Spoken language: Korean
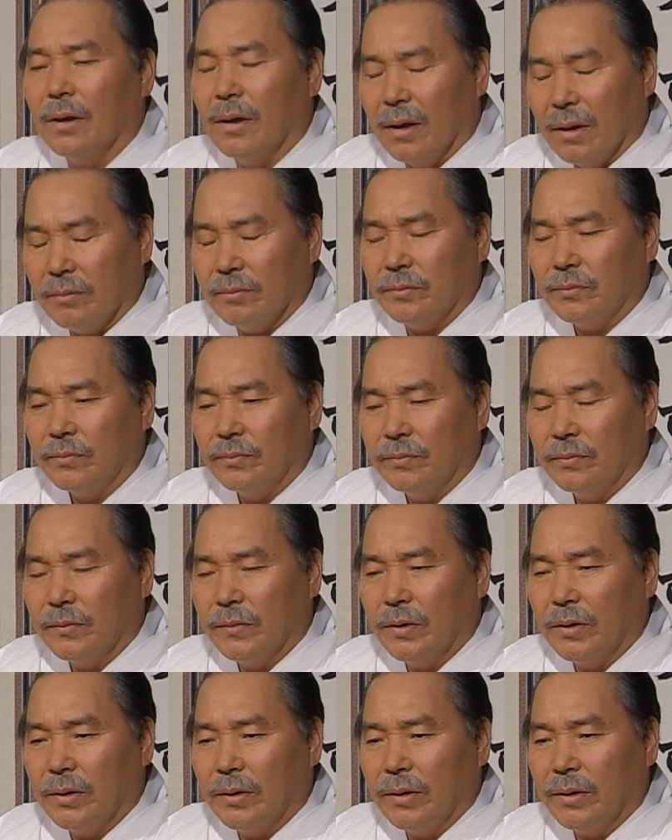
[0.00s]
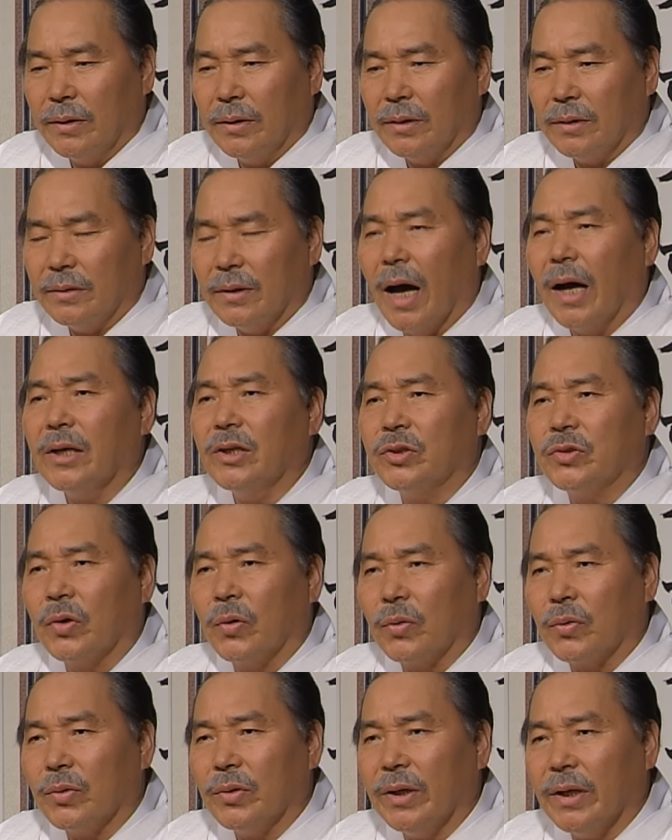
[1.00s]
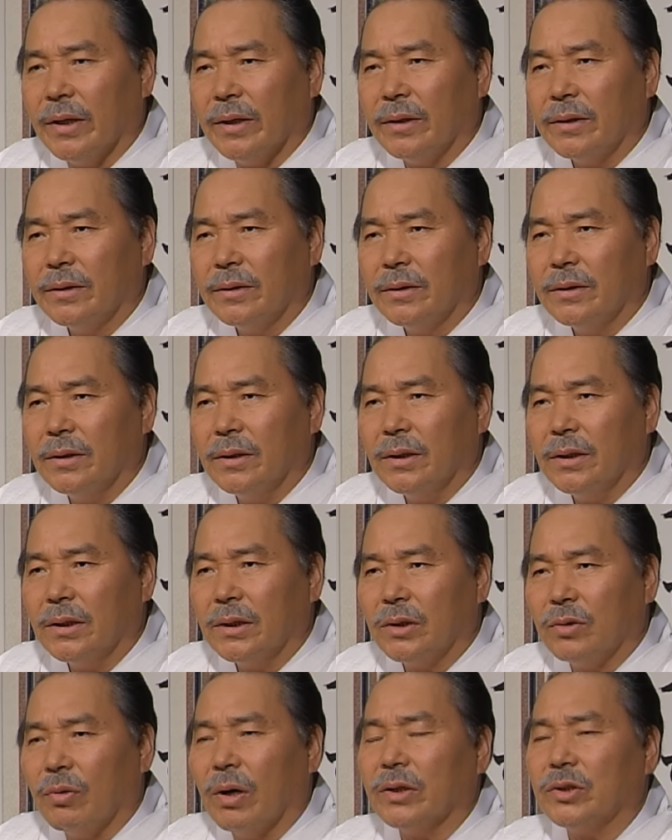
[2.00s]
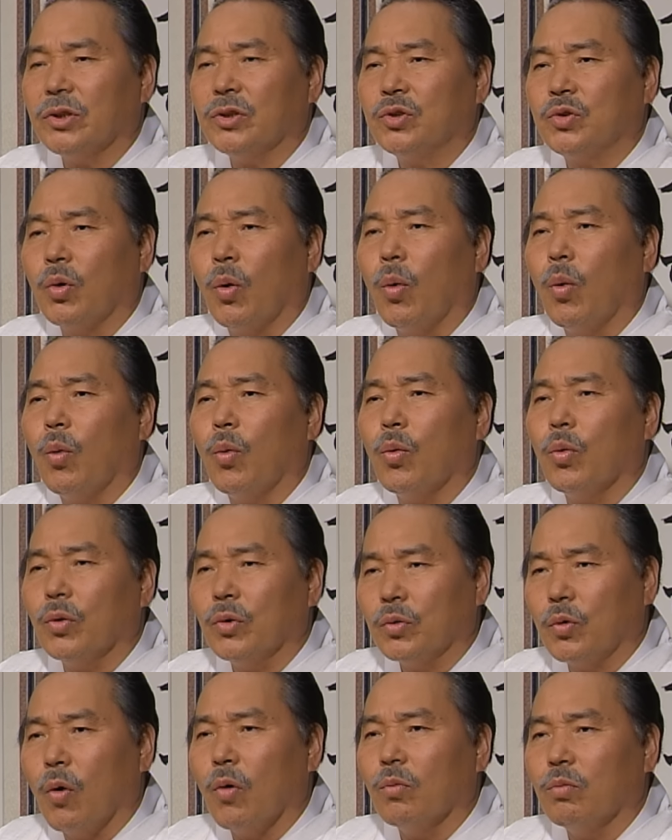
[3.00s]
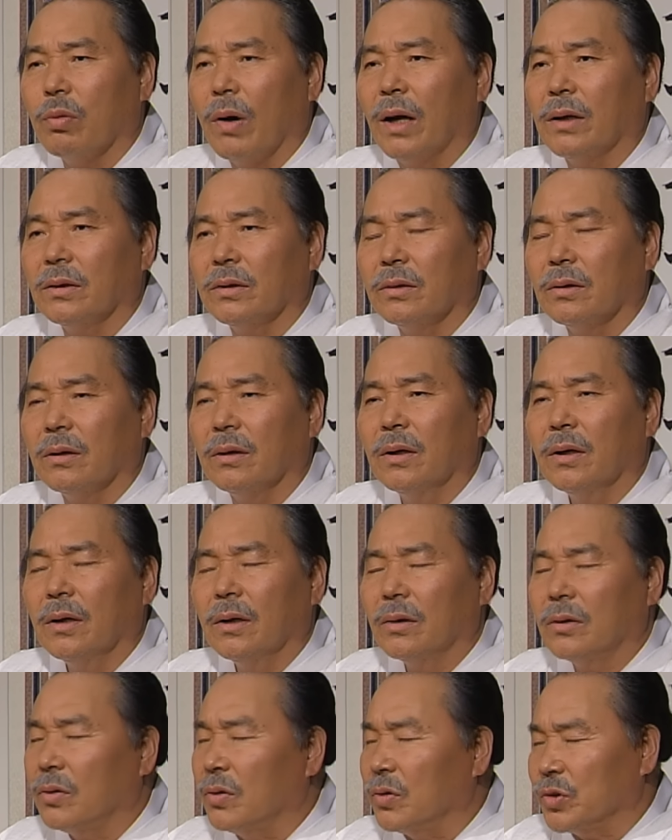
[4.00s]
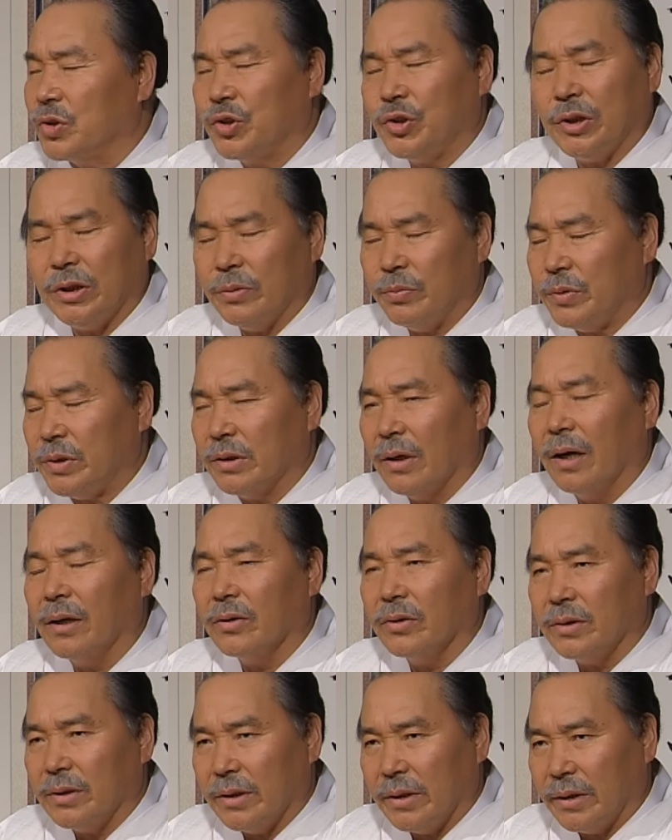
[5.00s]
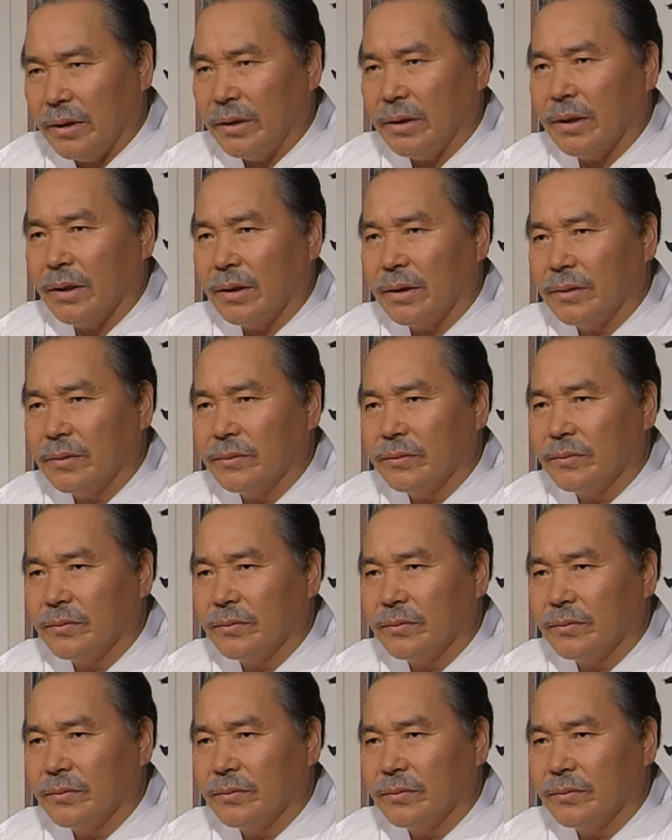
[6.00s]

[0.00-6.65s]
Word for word: 아, 나이 서른에 그같이 와 좋은 공부하는 거 그거 쉽지 않은 일이야.